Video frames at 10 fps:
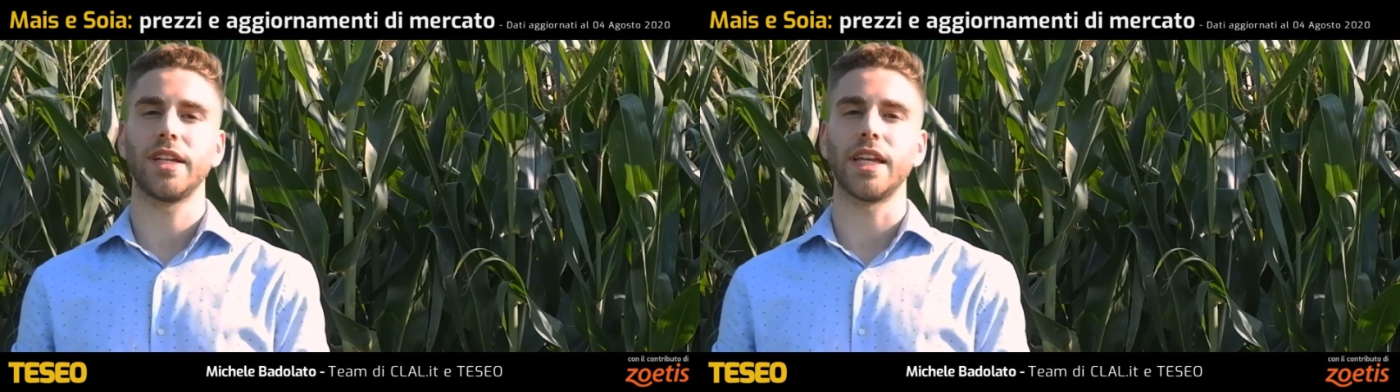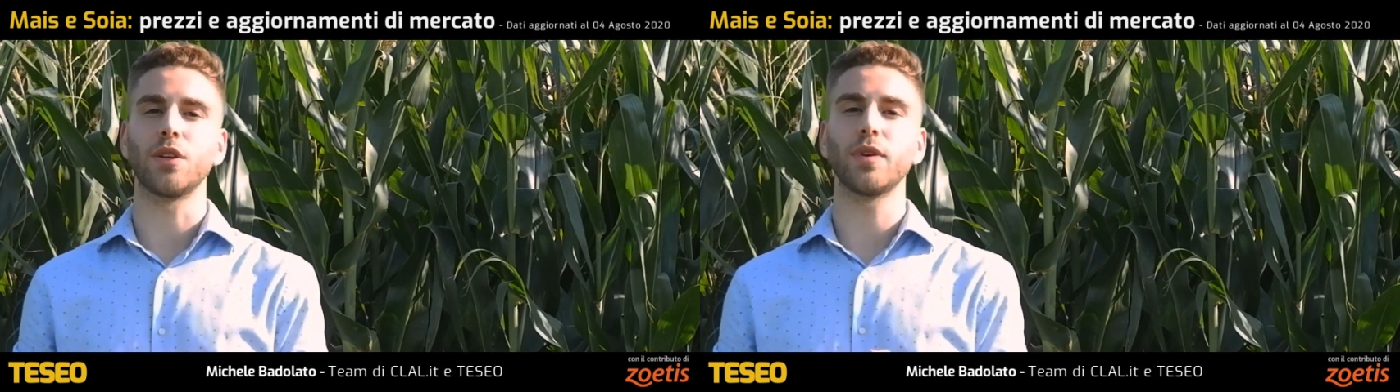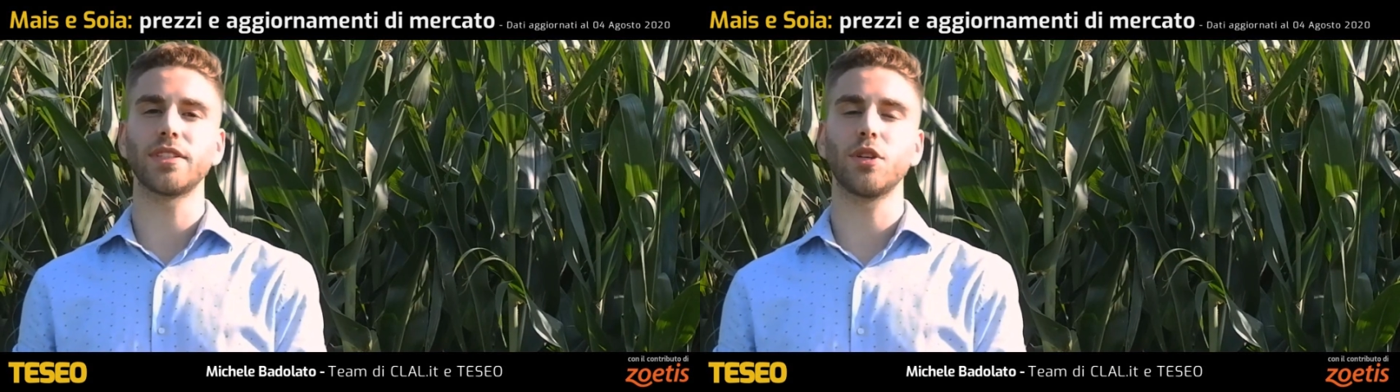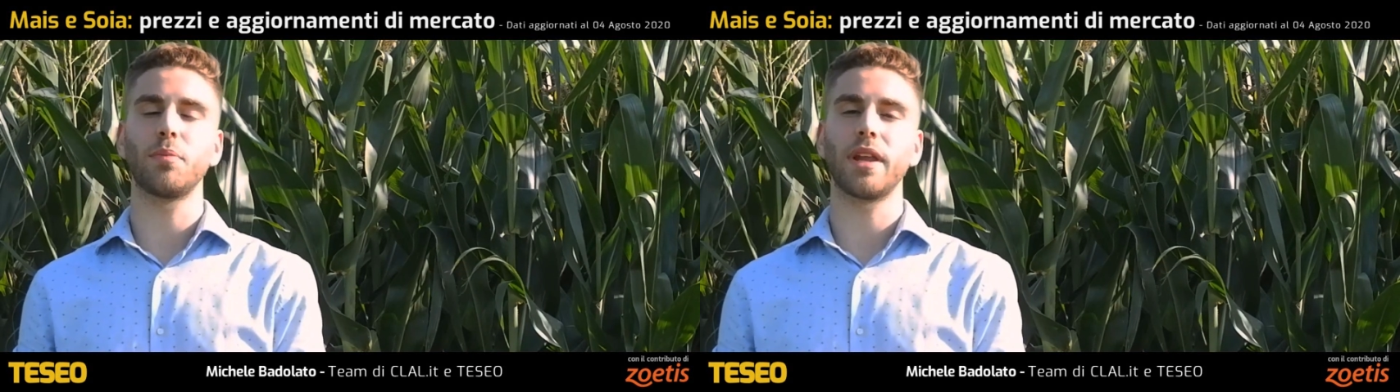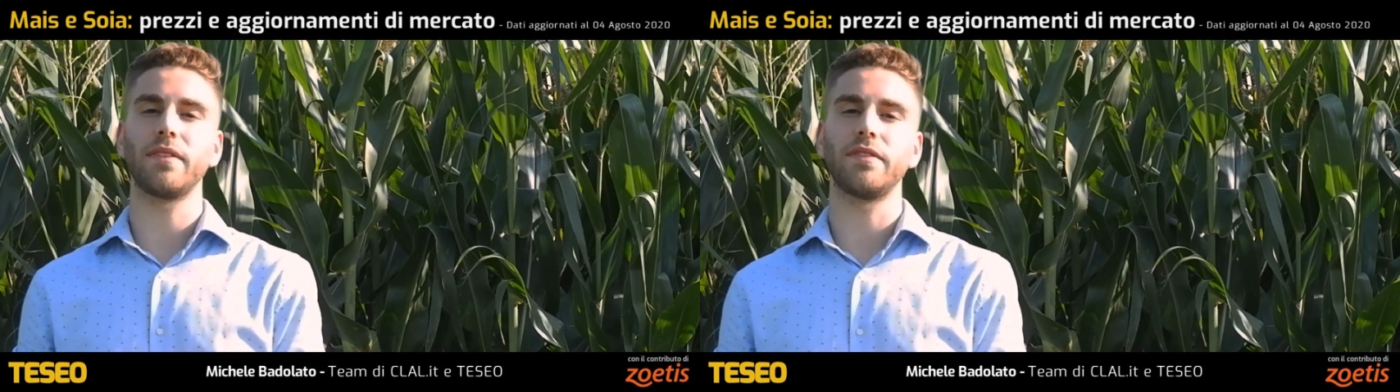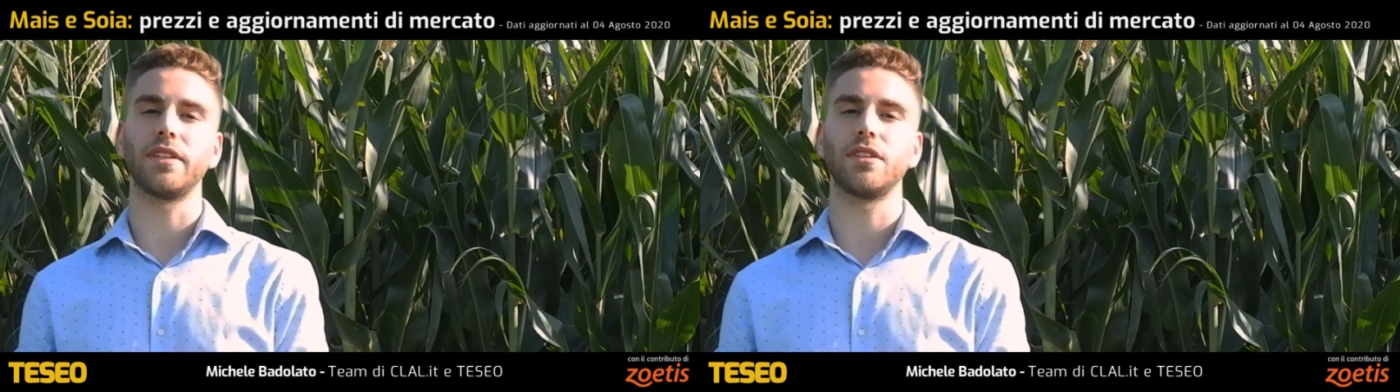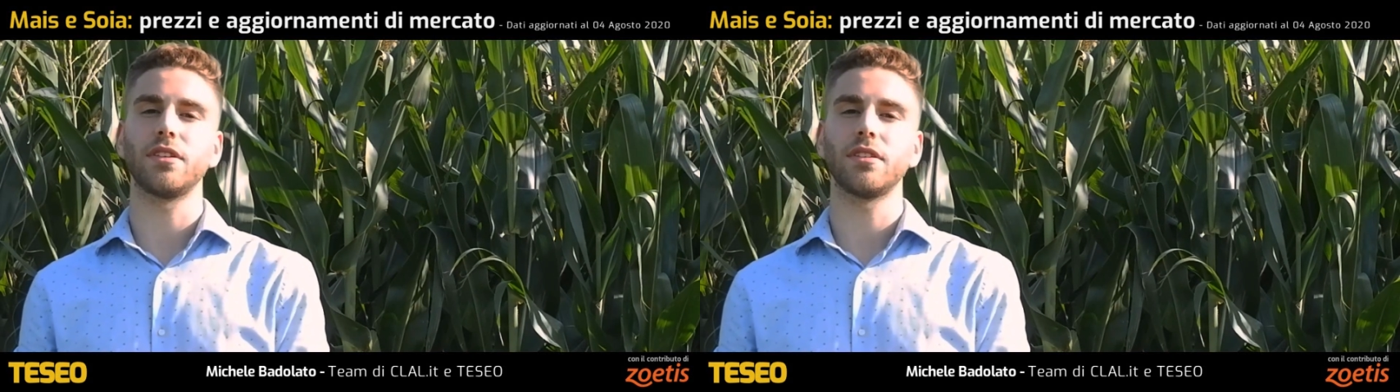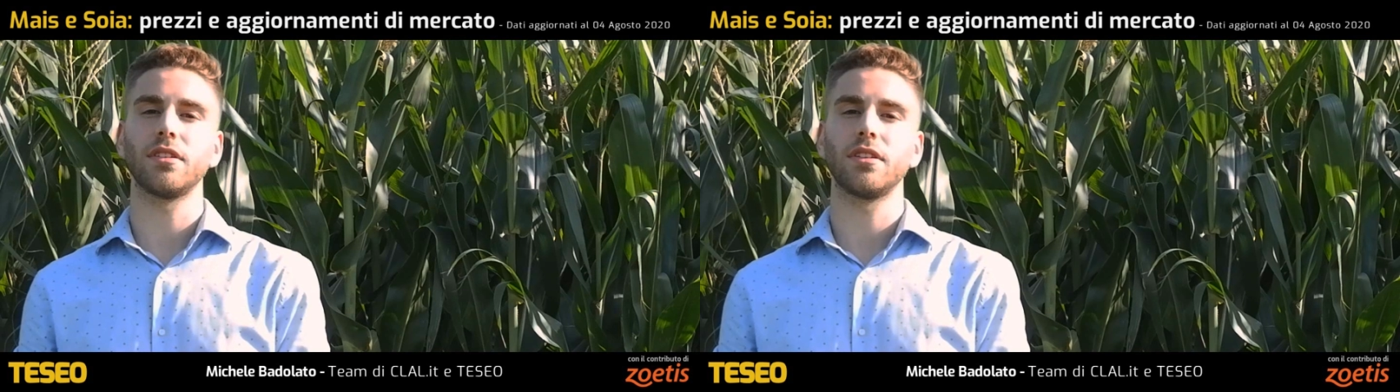In questo breve
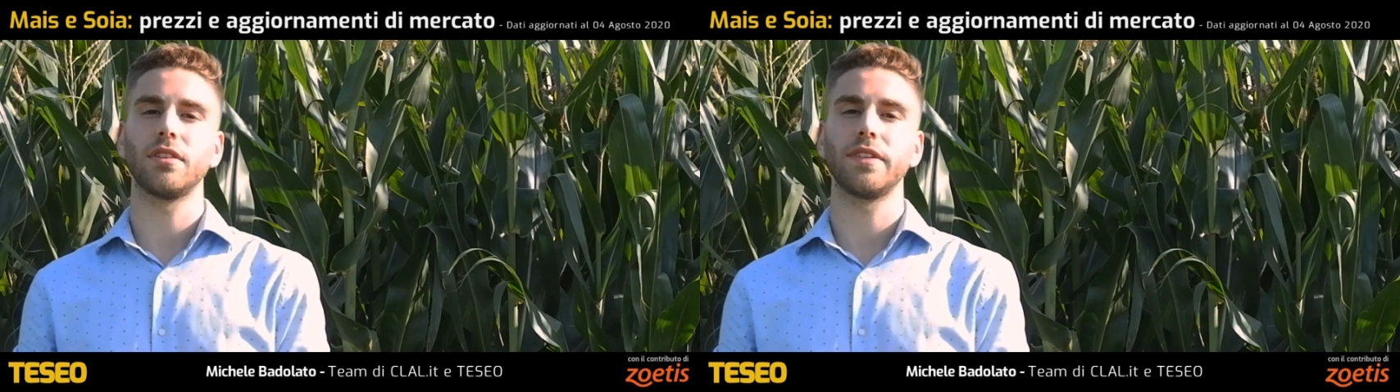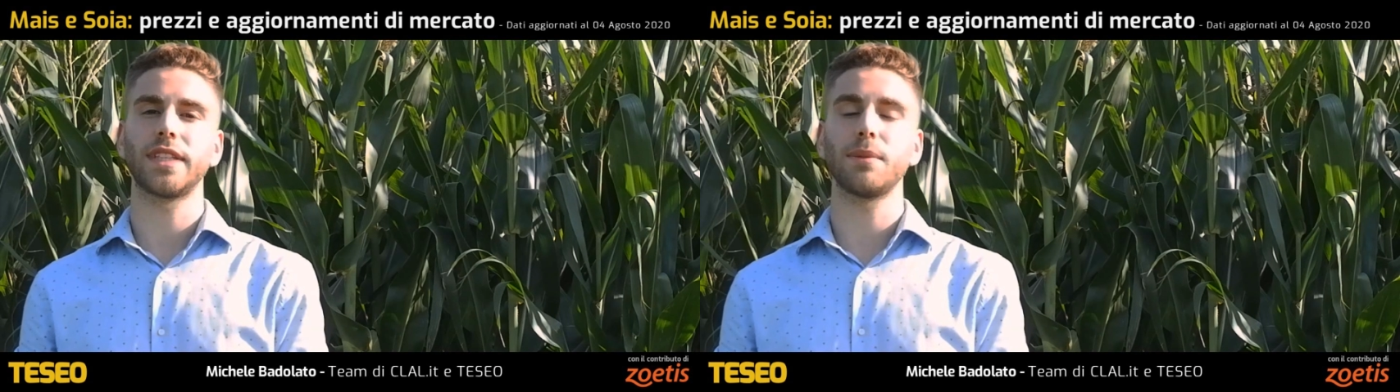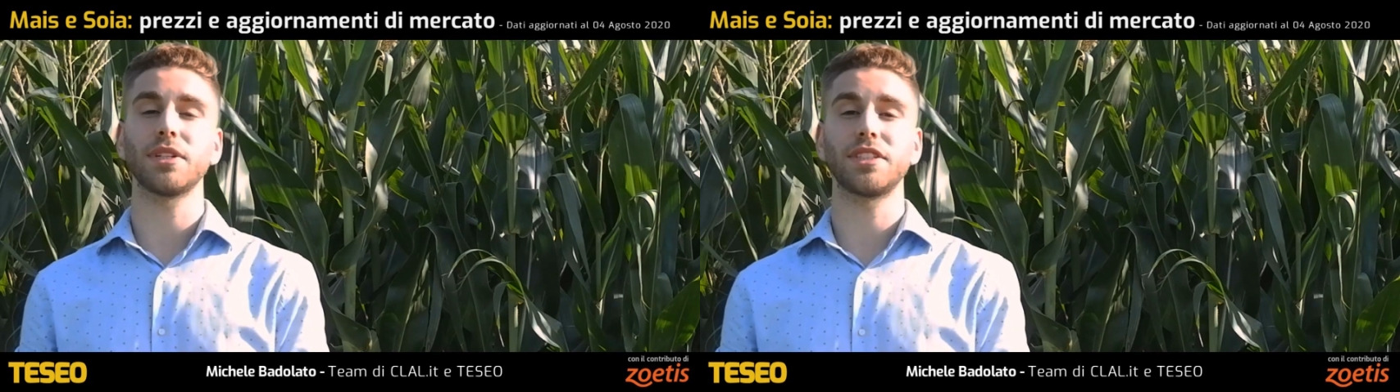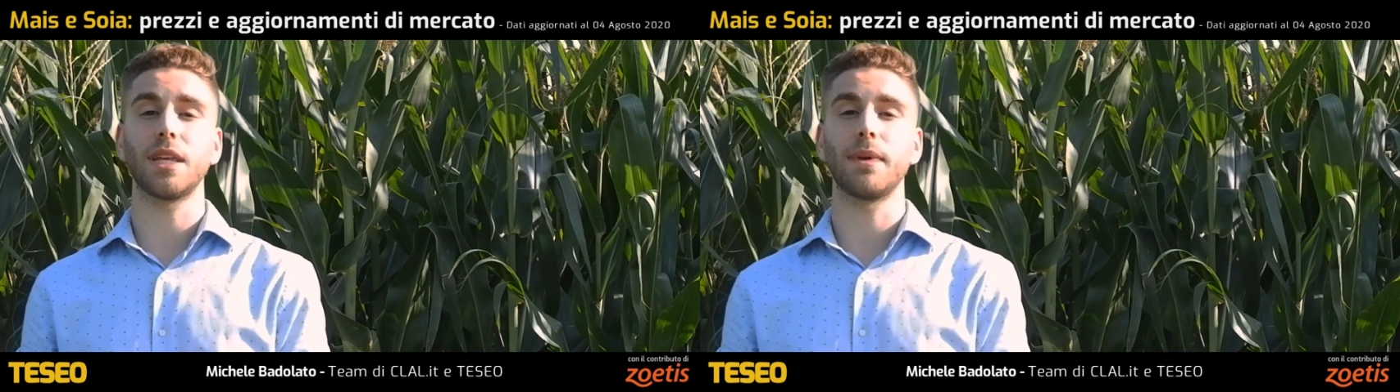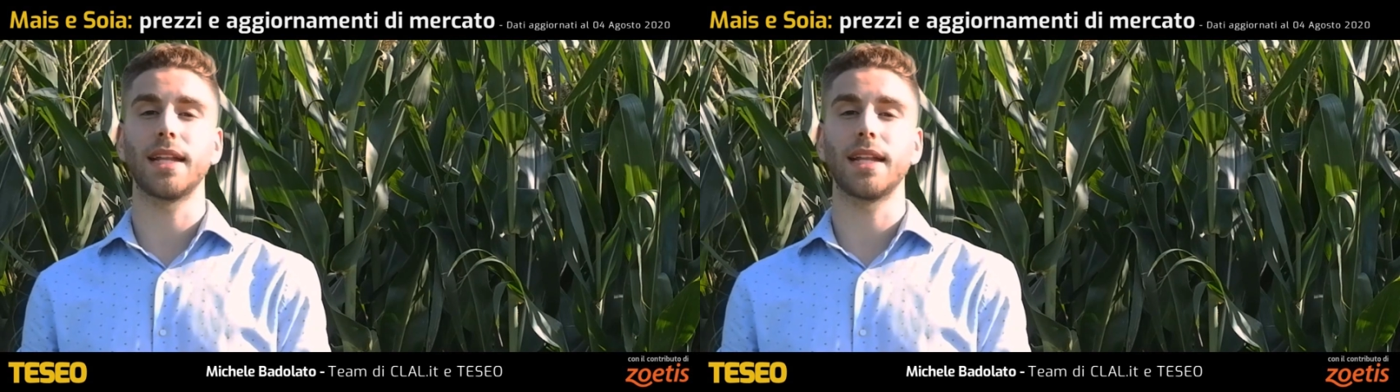video vedremo assieme